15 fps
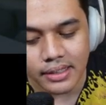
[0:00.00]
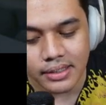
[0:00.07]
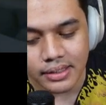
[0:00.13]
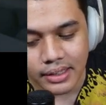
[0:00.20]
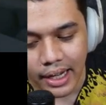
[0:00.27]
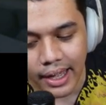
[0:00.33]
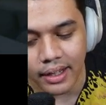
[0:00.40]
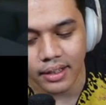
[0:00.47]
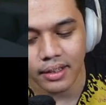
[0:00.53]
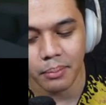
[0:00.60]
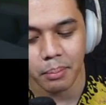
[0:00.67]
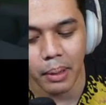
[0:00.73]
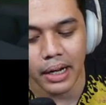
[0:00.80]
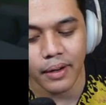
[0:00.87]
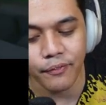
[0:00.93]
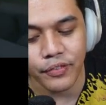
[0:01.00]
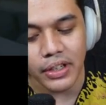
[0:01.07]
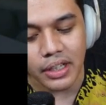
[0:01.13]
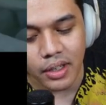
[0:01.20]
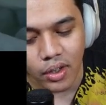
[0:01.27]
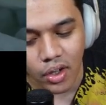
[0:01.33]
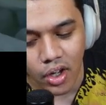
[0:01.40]
Strike, Malefic
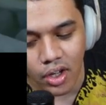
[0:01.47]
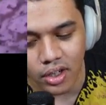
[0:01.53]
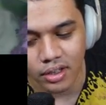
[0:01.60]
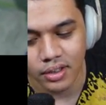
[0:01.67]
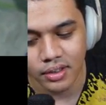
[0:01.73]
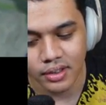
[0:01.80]
Roar.